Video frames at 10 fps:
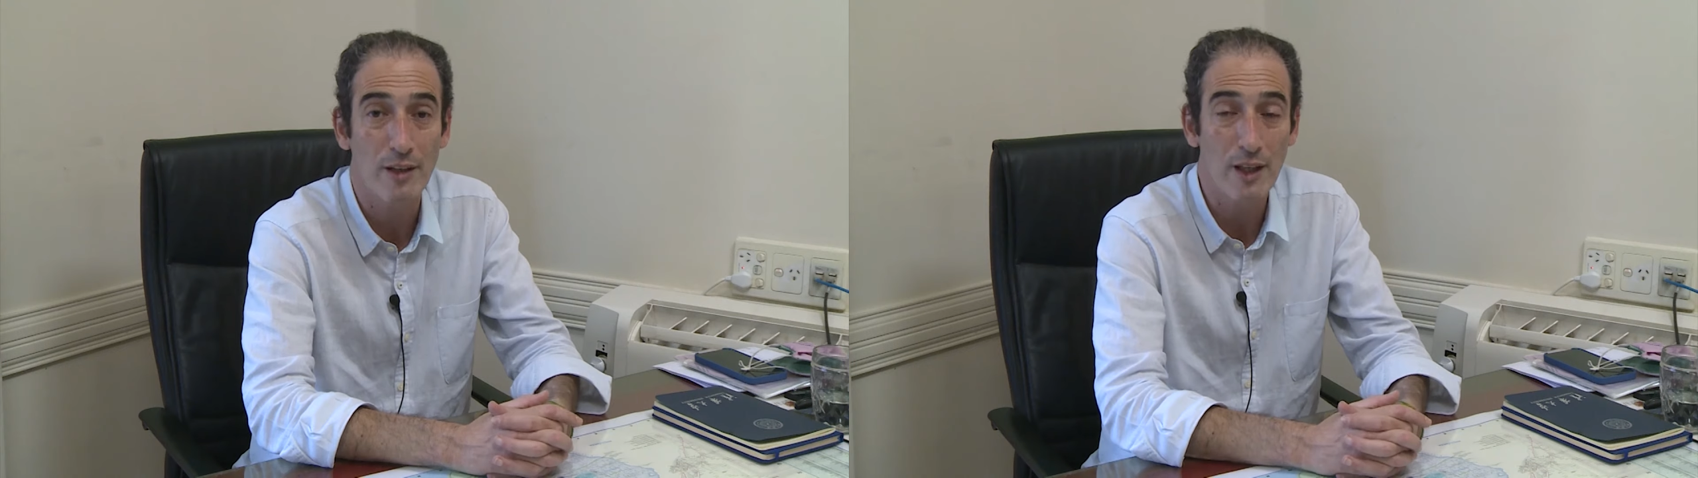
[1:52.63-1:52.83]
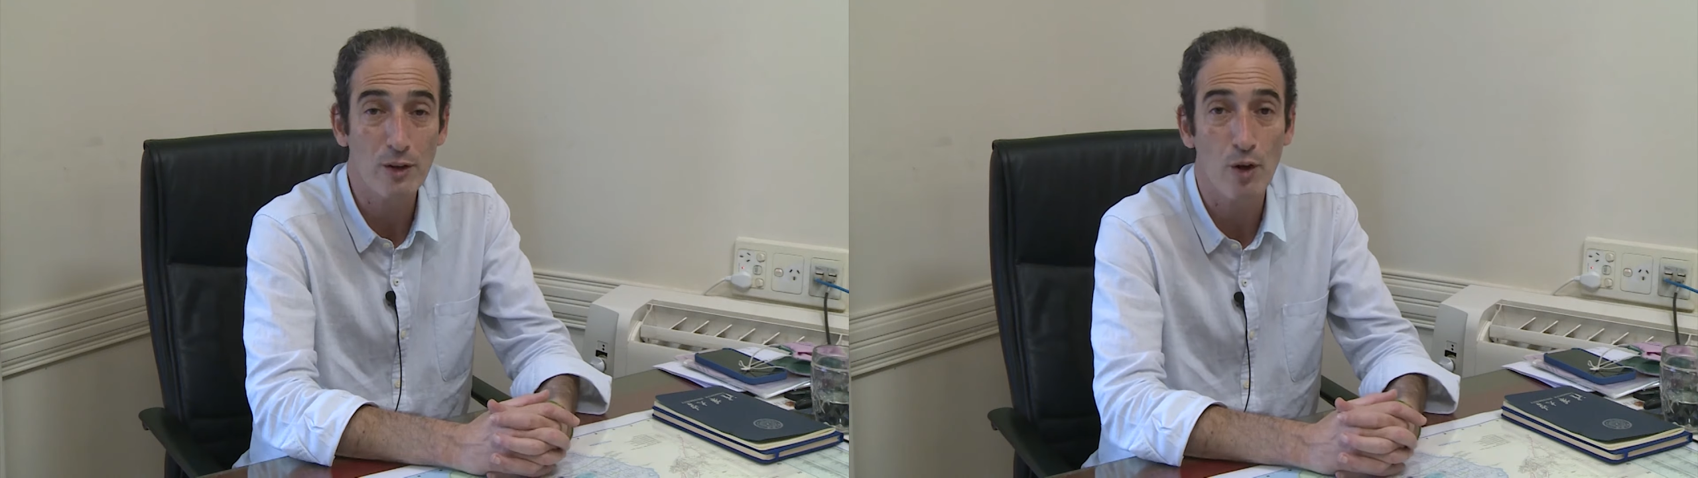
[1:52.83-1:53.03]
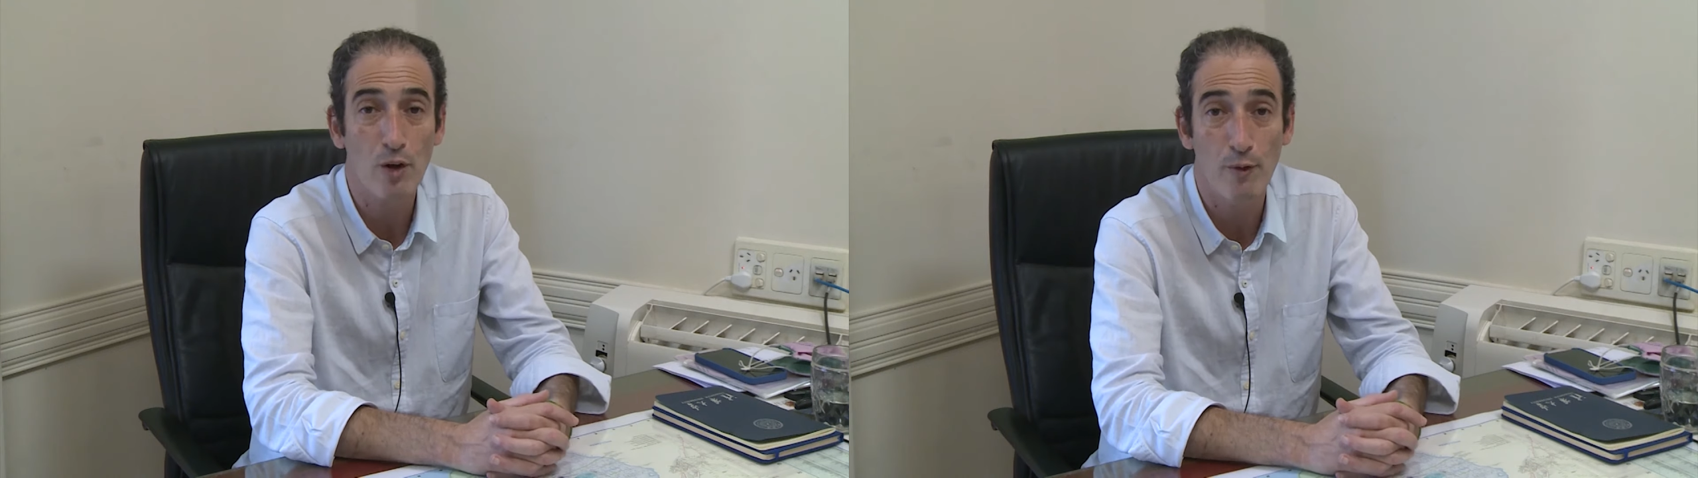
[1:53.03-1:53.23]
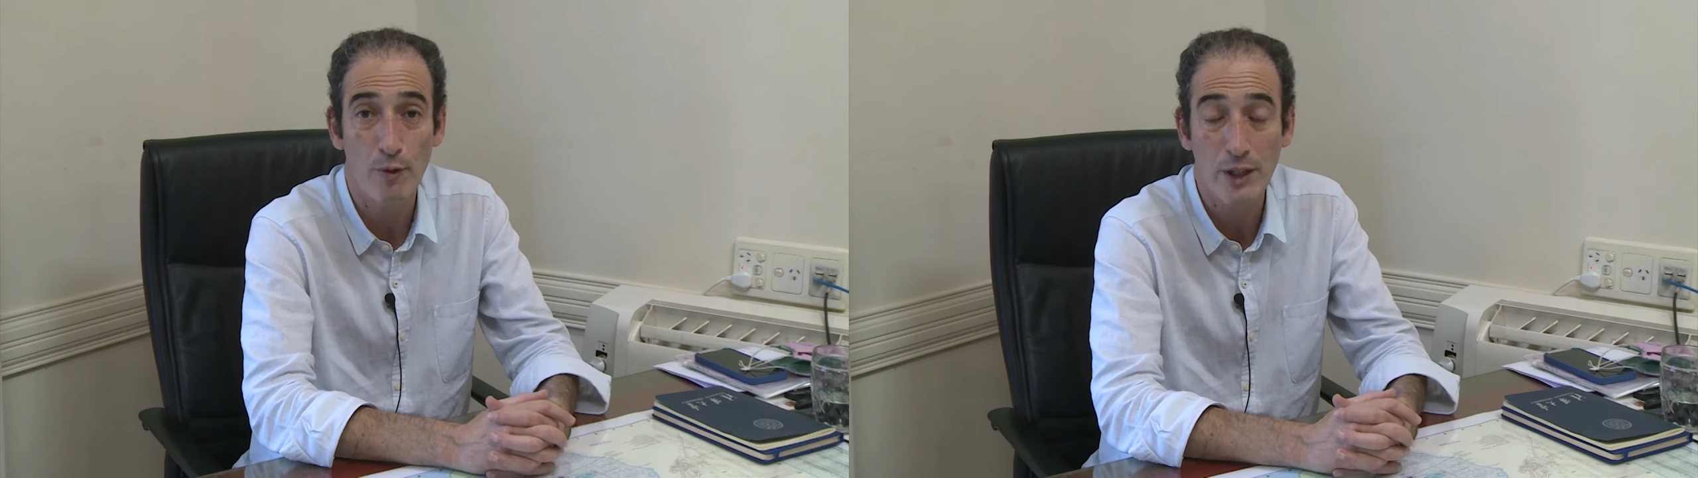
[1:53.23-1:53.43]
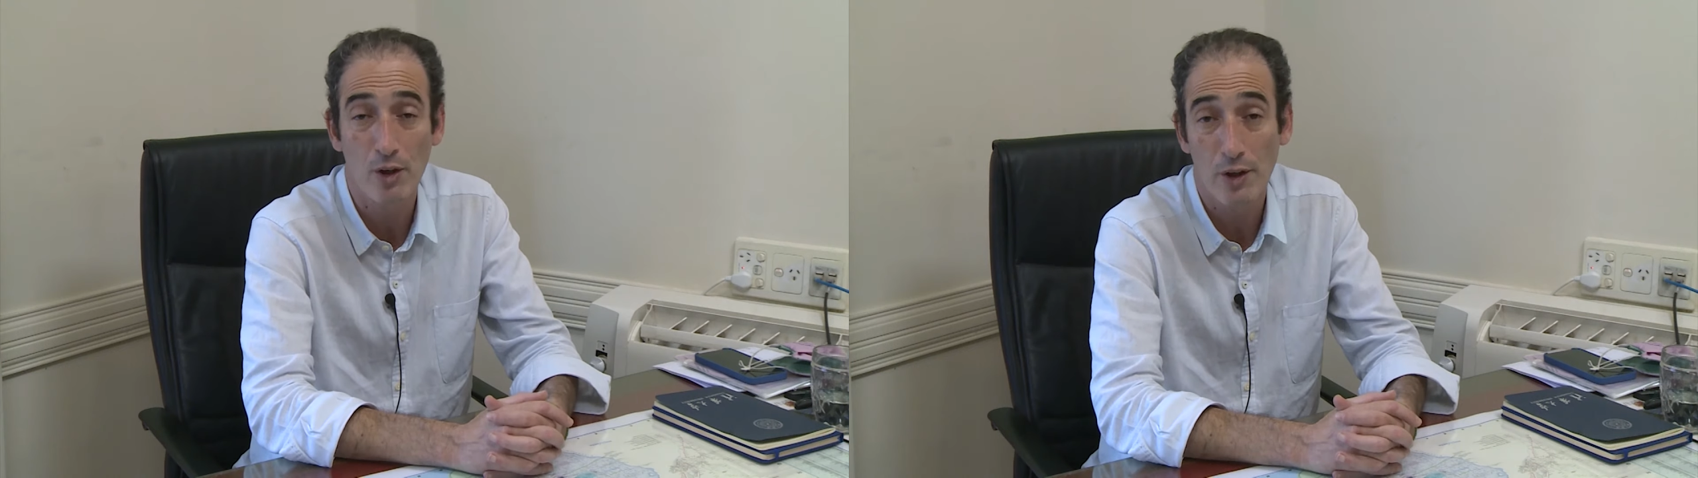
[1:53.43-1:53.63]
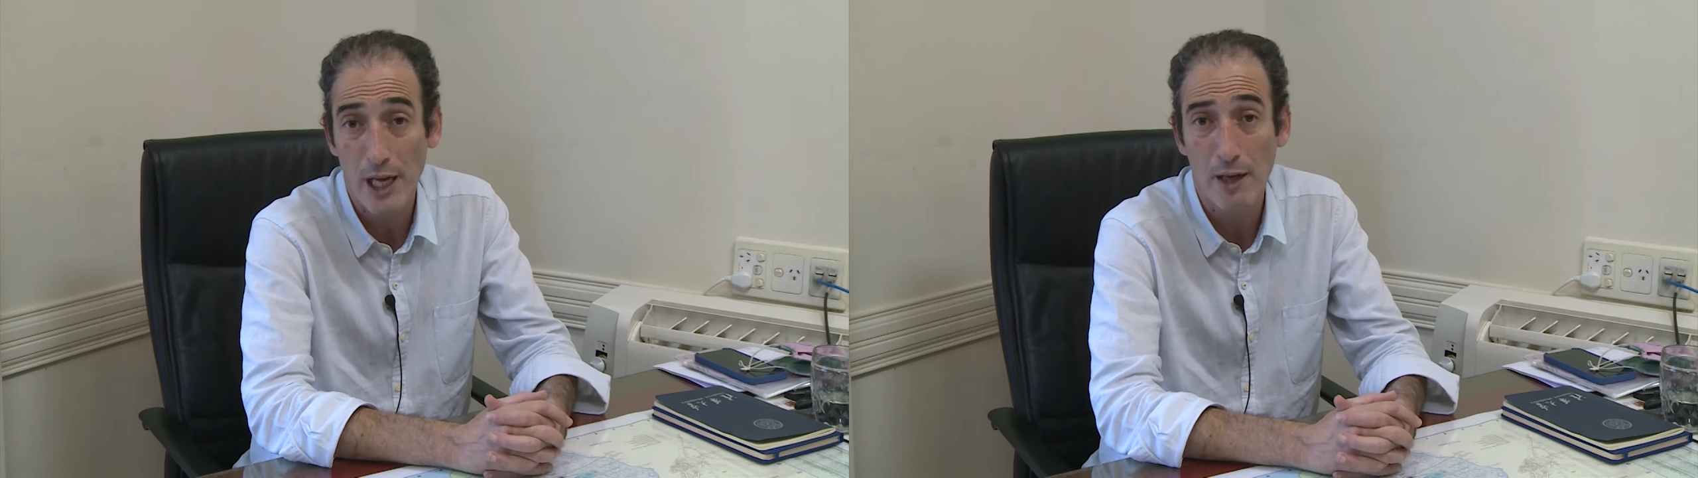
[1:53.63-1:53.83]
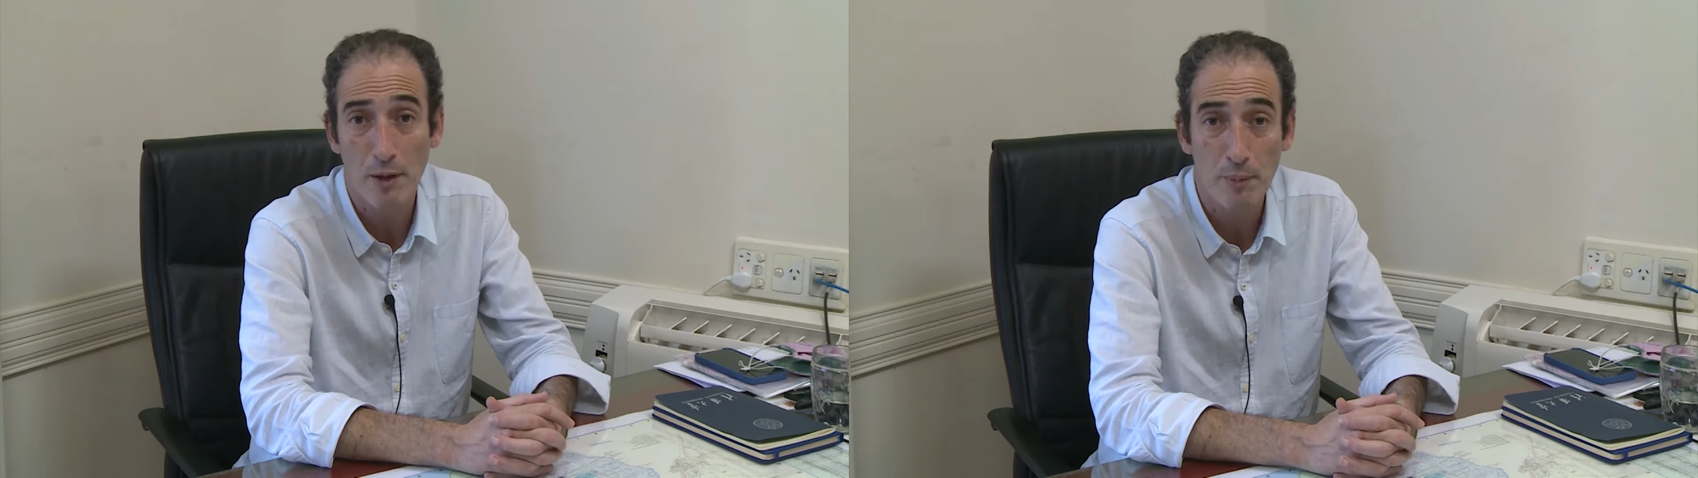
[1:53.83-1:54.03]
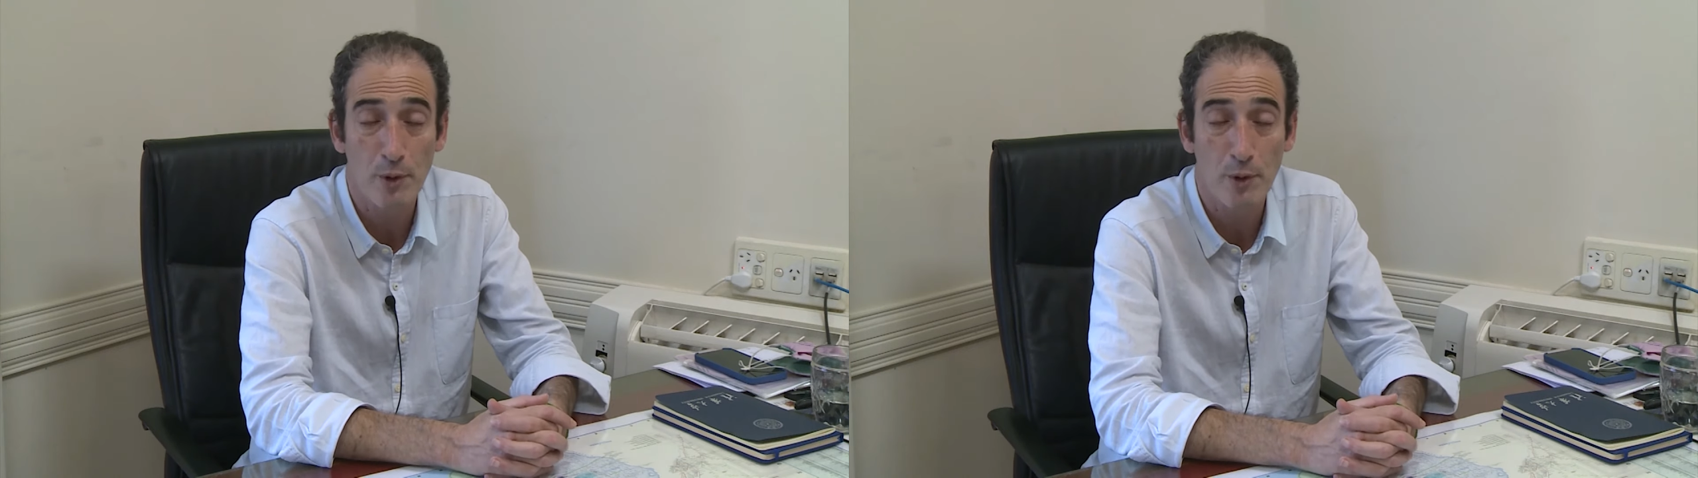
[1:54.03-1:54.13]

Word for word: estos conflictos graves,